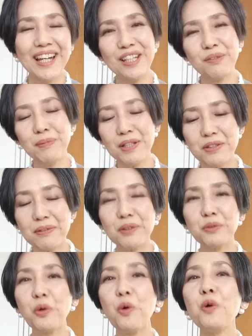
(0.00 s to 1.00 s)
はい、まずは
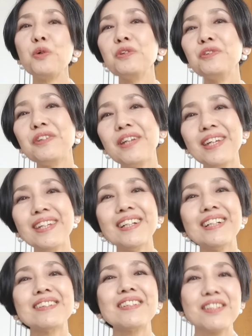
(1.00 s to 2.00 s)

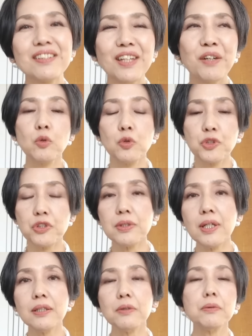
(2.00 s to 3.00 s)
ロングヘアですね50代
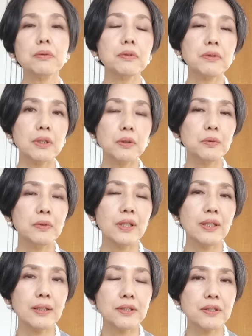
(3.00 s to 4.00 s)
以降の人が
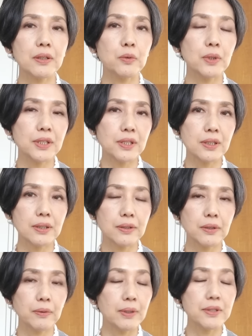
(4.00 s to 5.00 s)
ロングヘアしたらおかしいっ
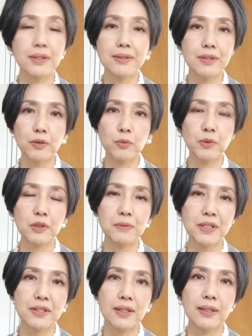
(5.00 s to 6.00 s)
ていうのは全然思い
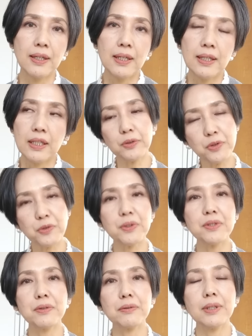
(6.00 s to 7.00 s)
ません人そ
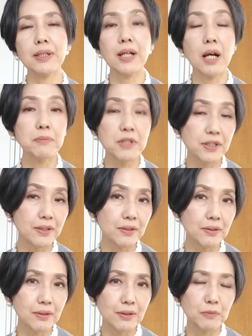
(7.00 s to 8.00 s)
れぞれ髪
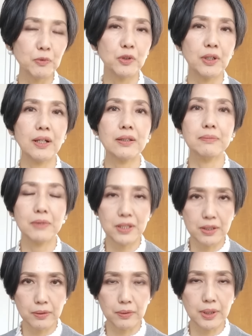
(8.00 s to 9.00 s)
質っていうものがありま
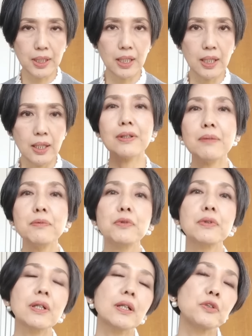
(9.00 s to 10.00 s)
すので髪
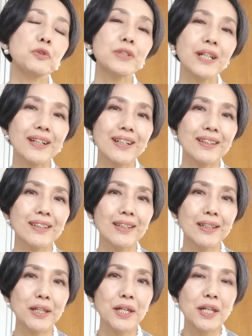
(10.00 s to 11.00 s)
の毛が豊かで